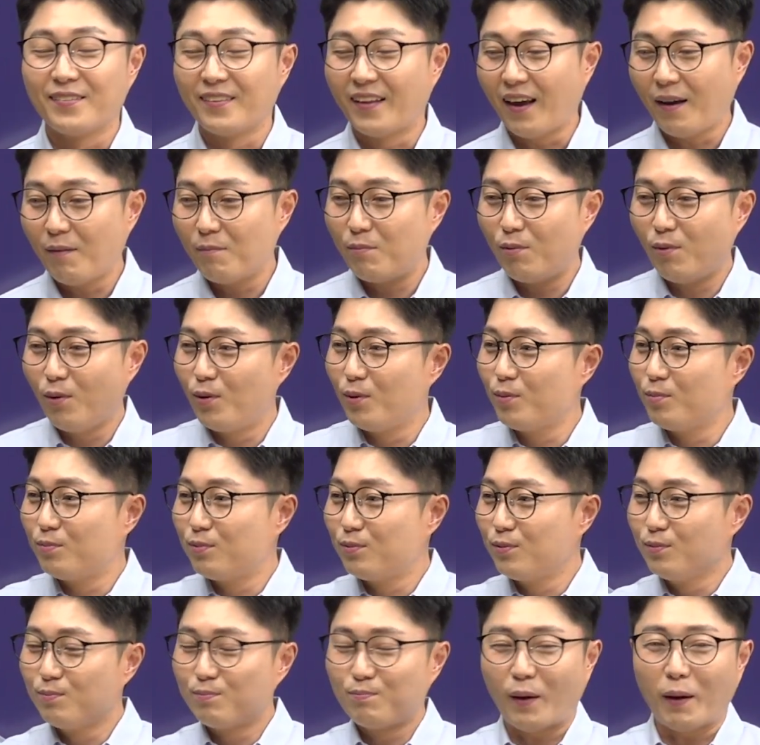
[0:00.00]
네, 뭐,
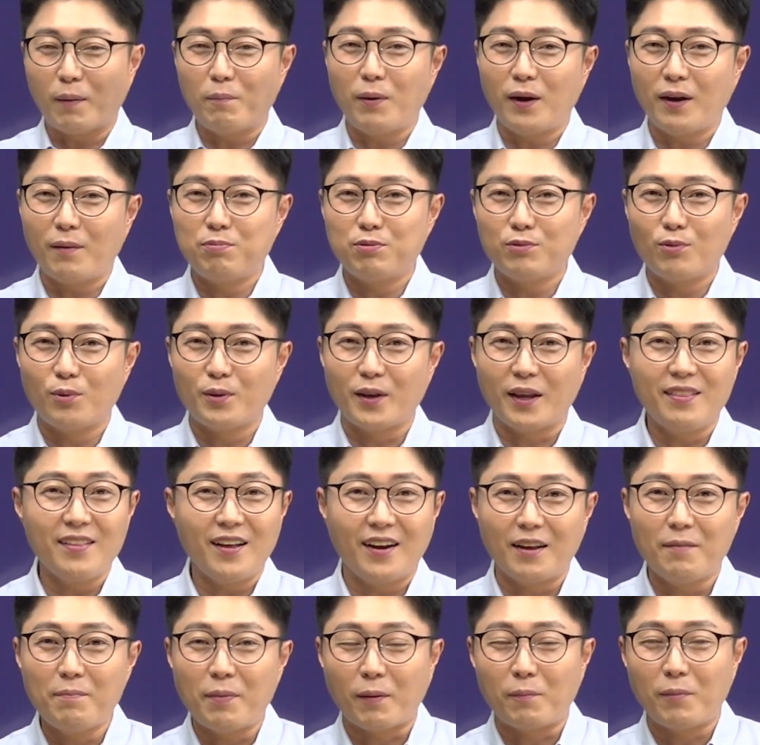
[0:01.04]
뭐 백발의 프로
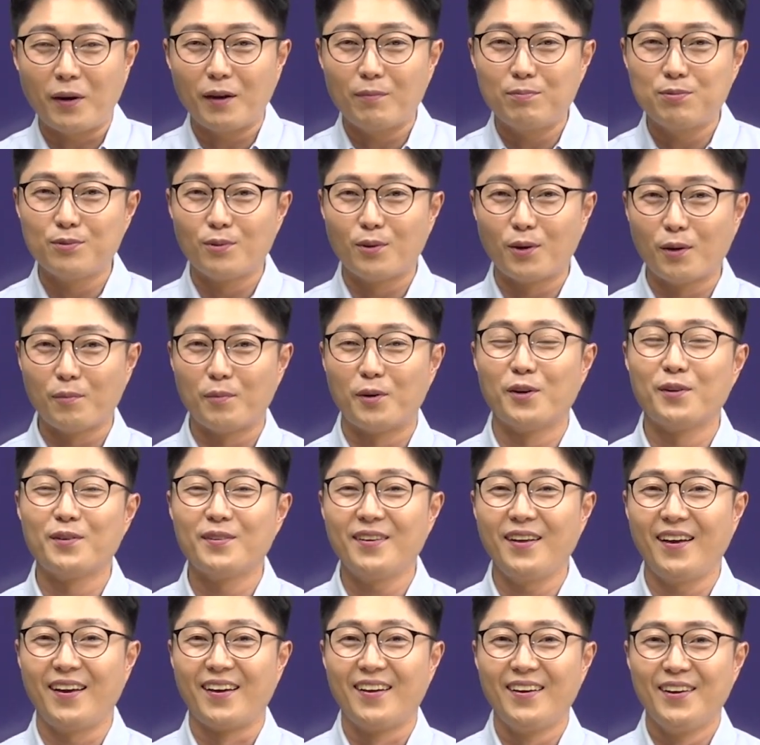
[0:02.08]
옛날엔 백발의
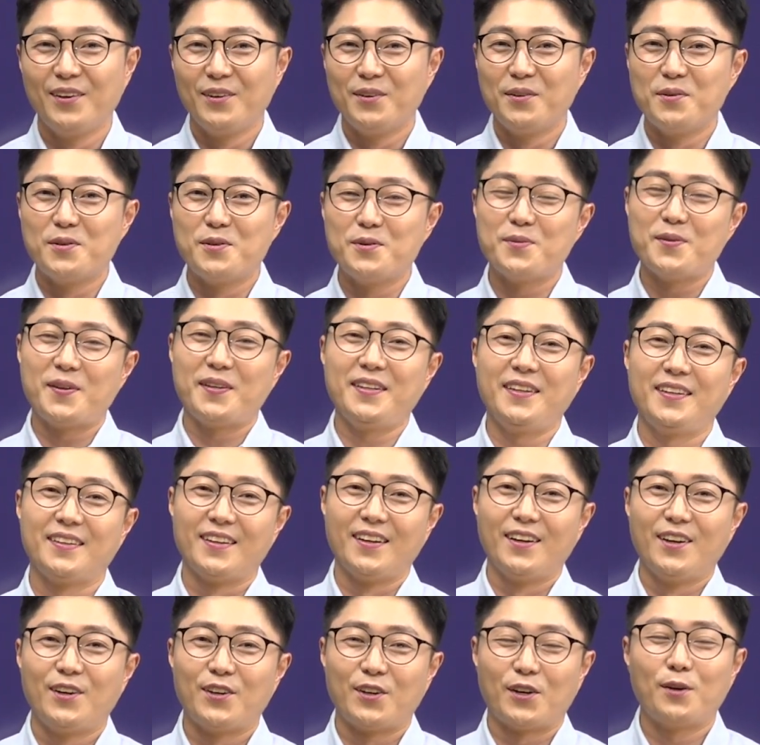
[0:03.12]
프로그래머였는데 요즘에는
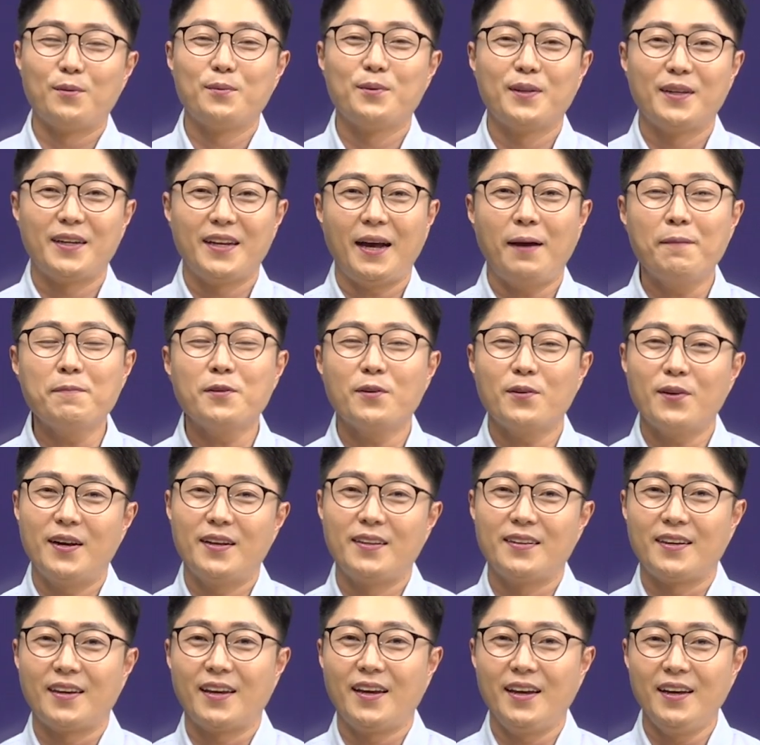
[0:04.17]
여러분들이
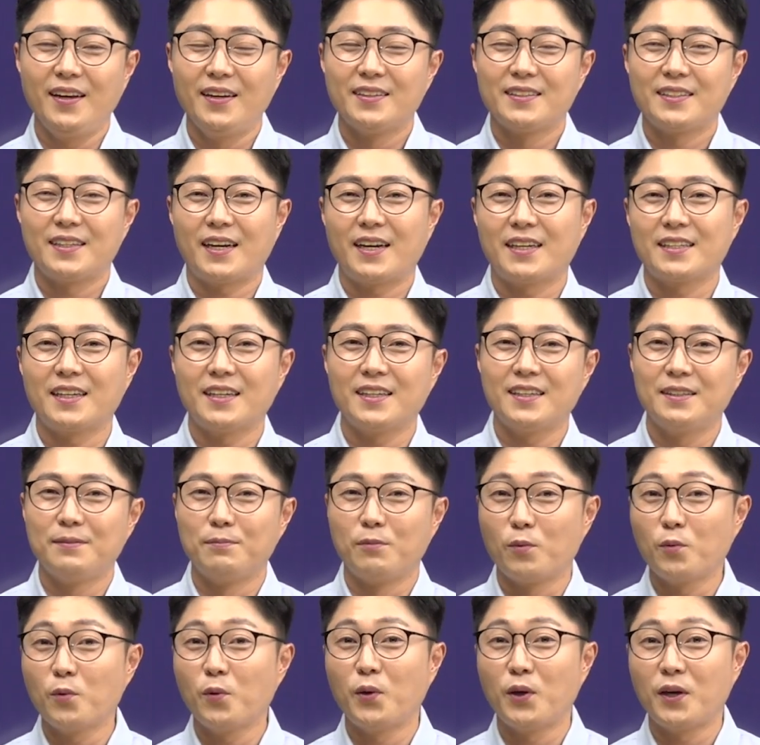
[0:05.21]
합격하는 게 제 가장 큰
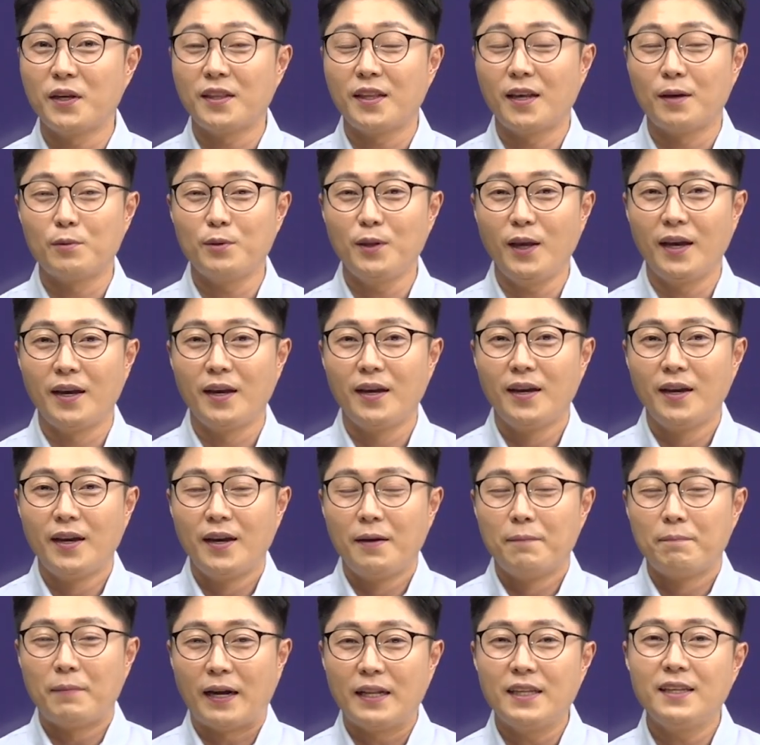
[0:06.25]
목표이기 때문에
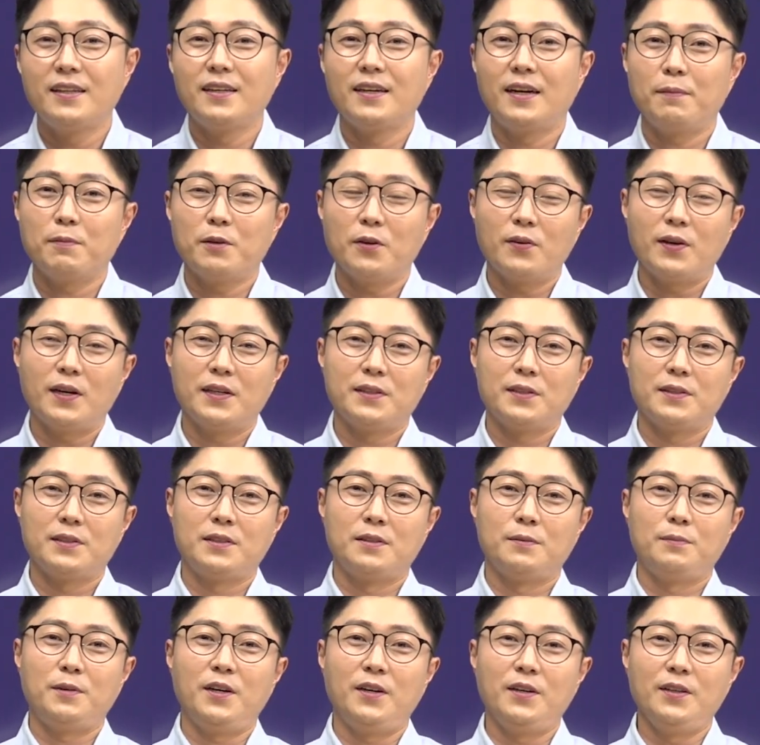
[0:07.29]
많이들
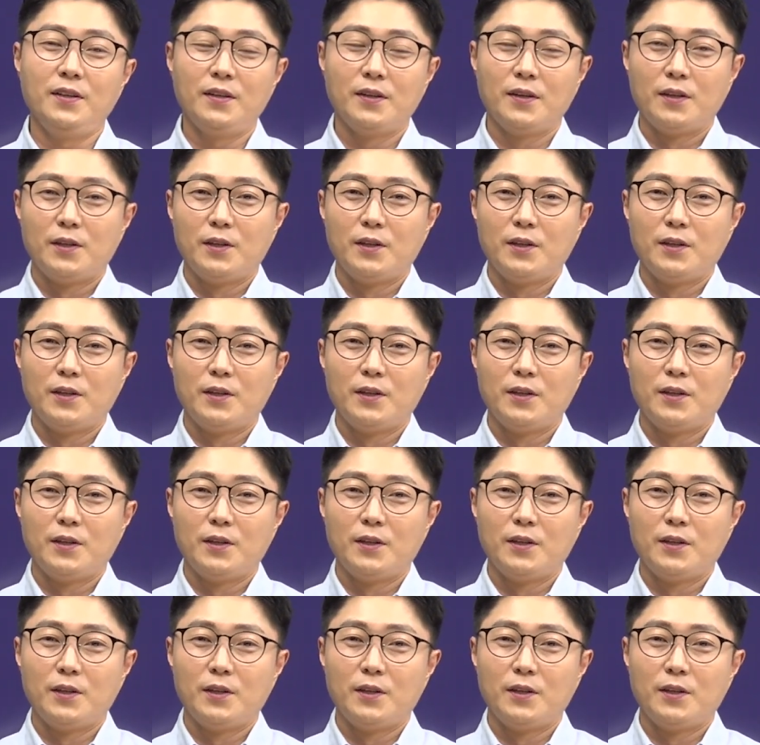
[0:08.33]
합격하셨으면